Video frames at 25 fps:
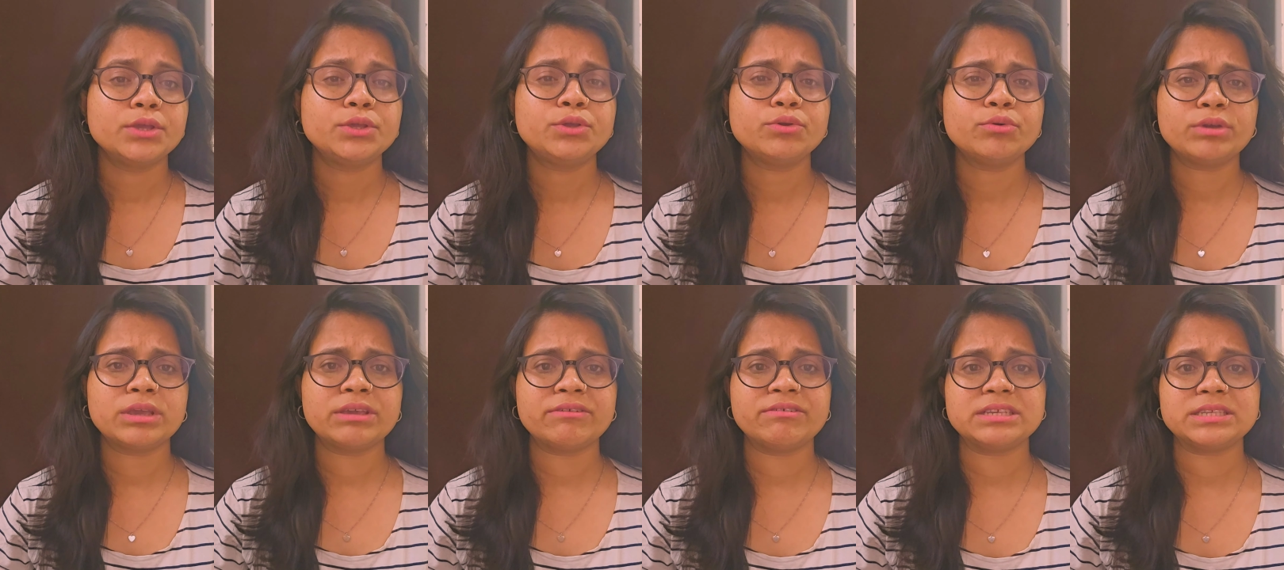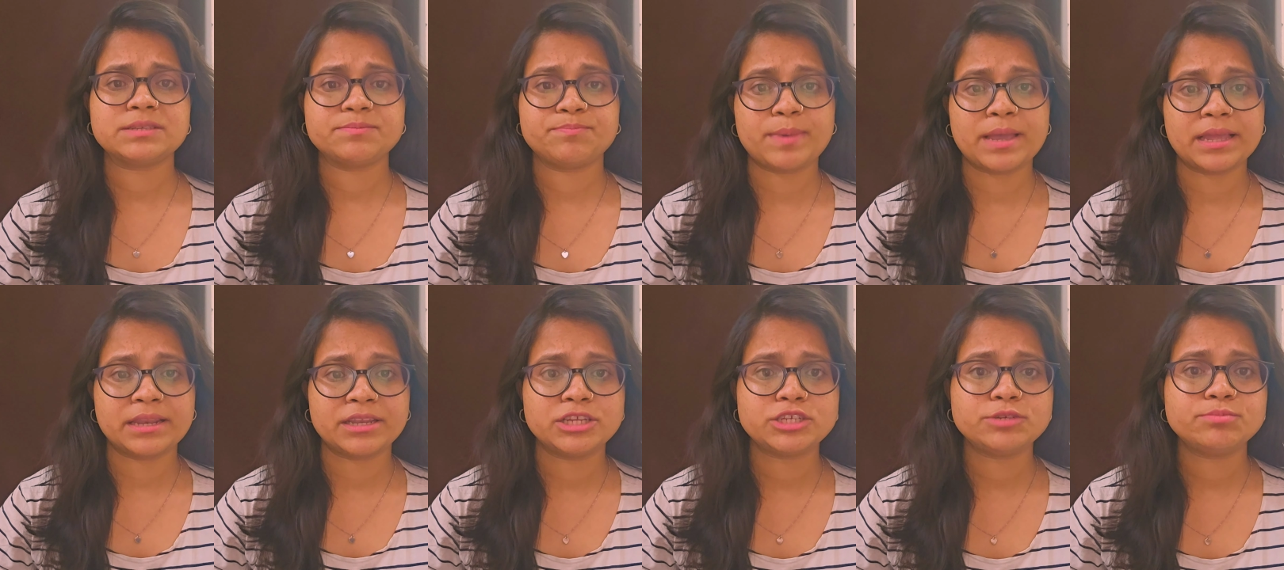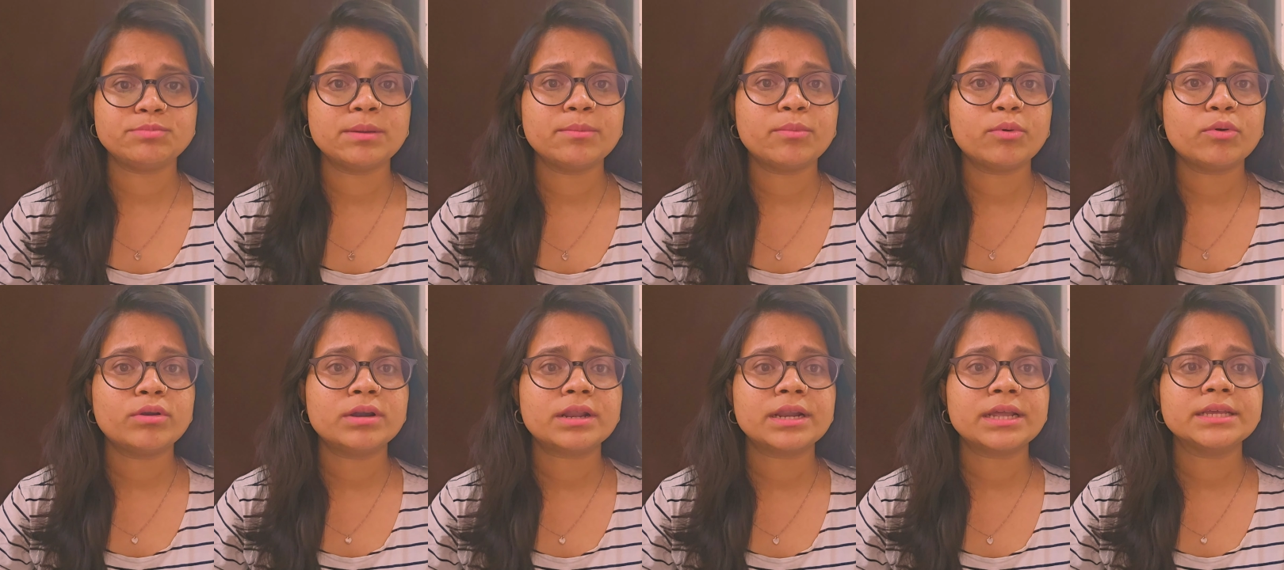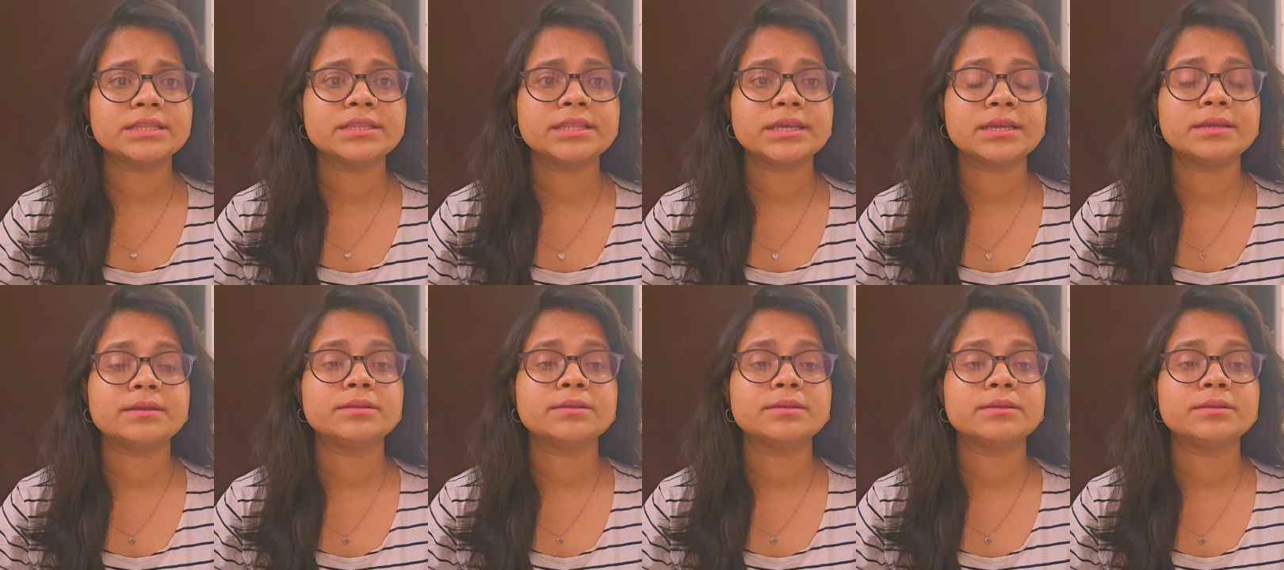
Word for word: क्योंकि वे स्पेनिश में बोल रहे थे